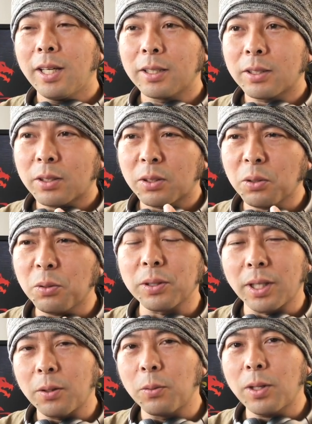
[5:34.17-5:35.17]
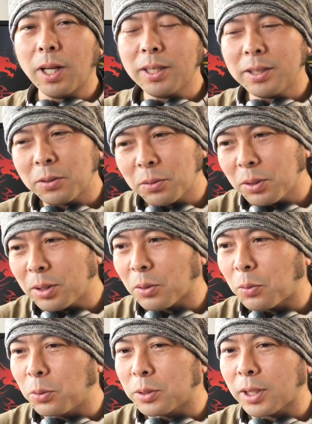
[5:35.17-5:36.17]
え今日ねお借りしとい
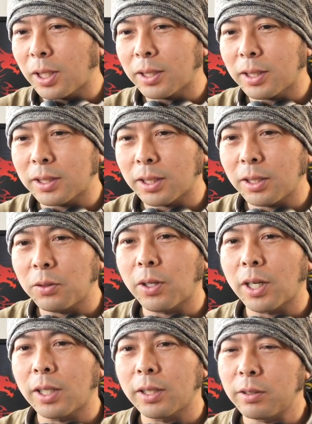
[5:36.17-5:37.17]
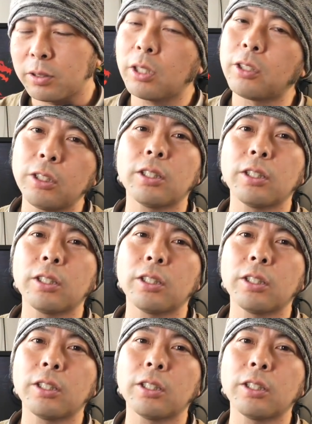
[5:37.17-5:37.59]
てこういう使い方しちゃっていいのか分かんないいい